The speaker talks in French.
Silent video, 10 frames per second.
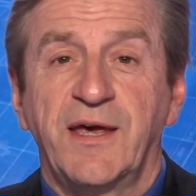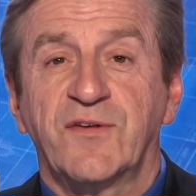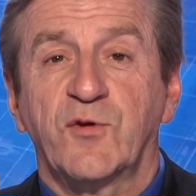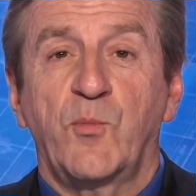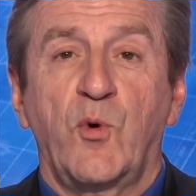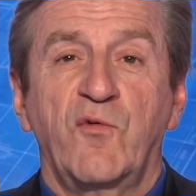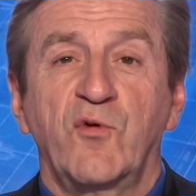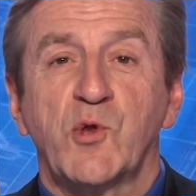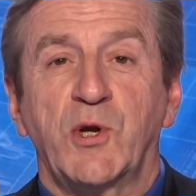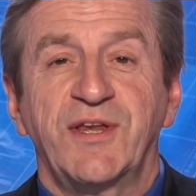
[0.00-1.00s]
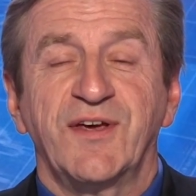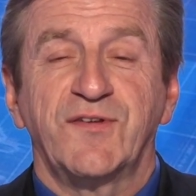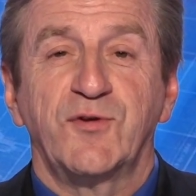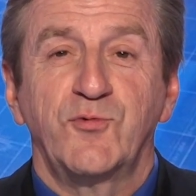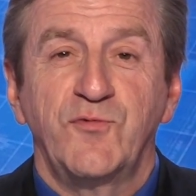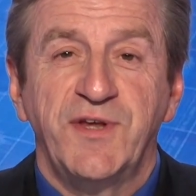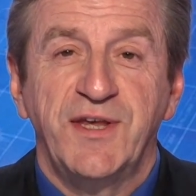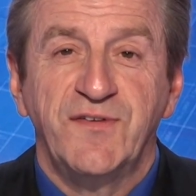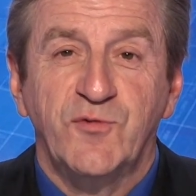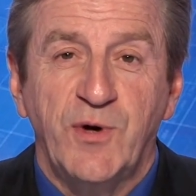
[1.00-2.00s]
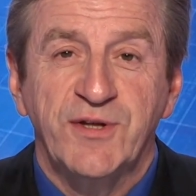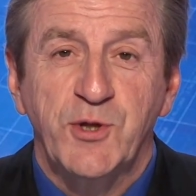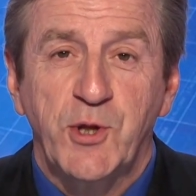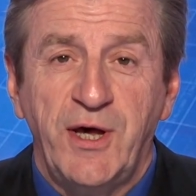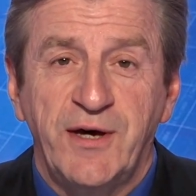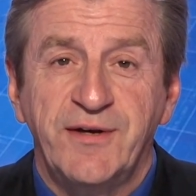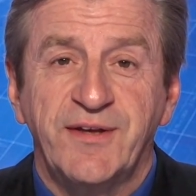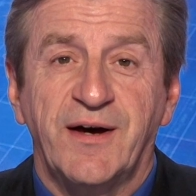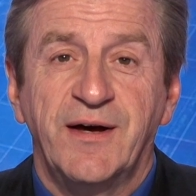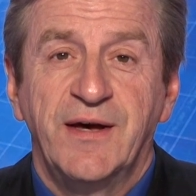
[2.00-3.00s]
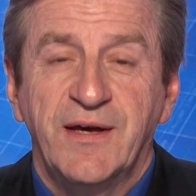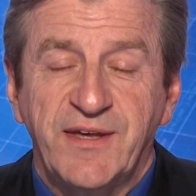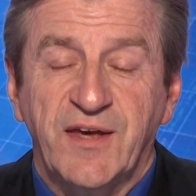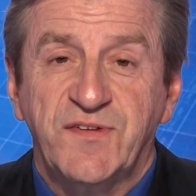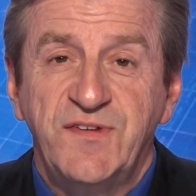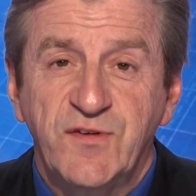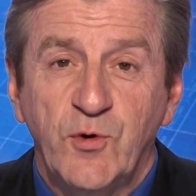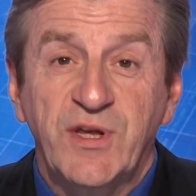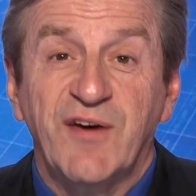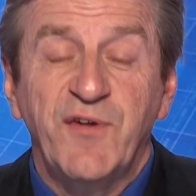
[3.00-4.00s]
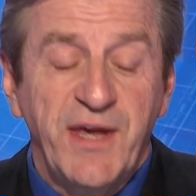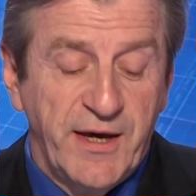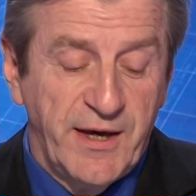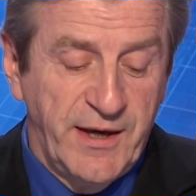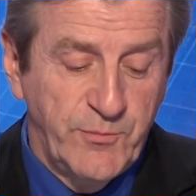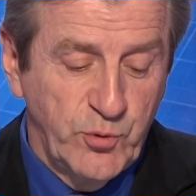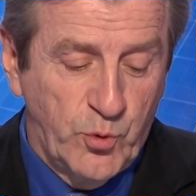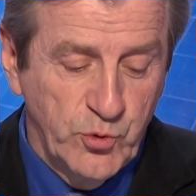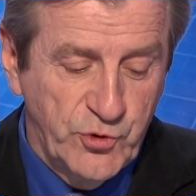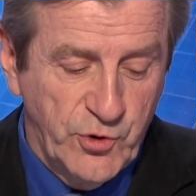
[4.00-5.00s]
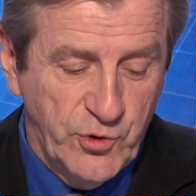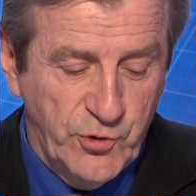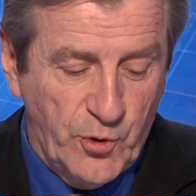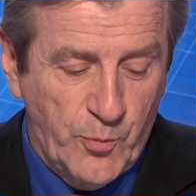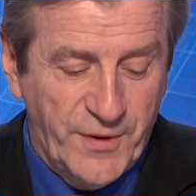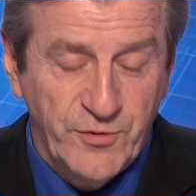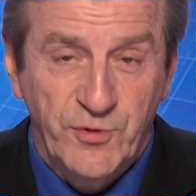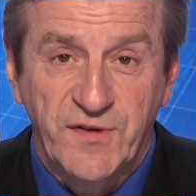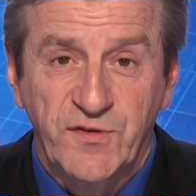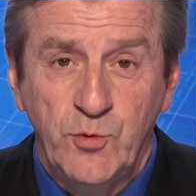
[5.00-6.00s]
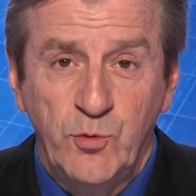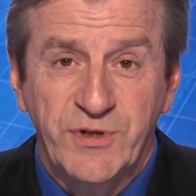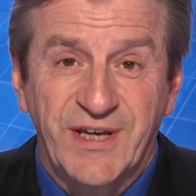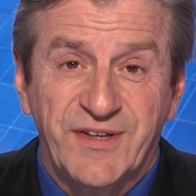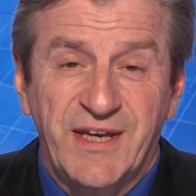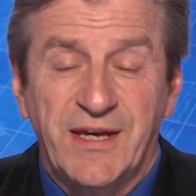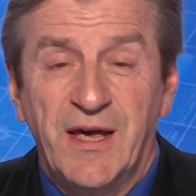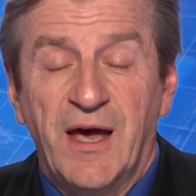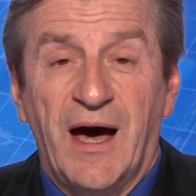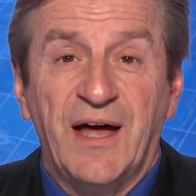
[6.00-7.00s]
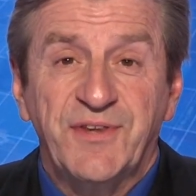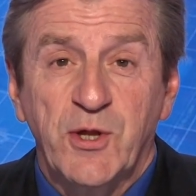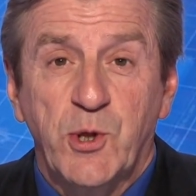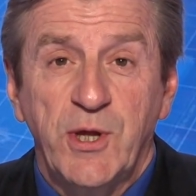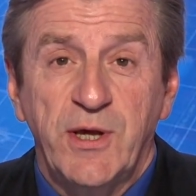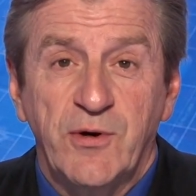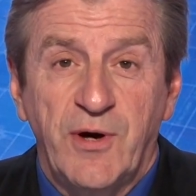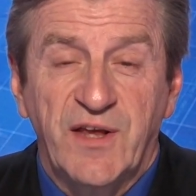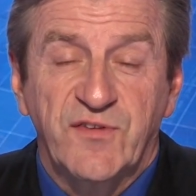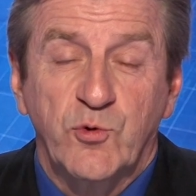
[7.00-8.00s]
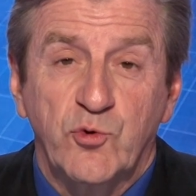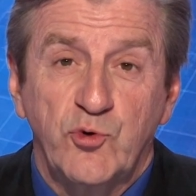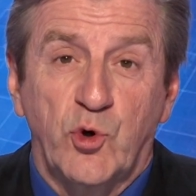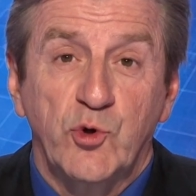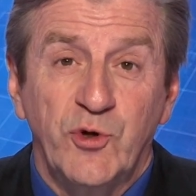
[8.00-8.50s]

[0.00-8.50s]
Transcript: et Aix-en-Provence, j'allais dire, c'est une vieille histoire déjà. Hein. Il, y a, six ans, il y avait un, bureau de, de, représentation qui était rattaché euh, à la structure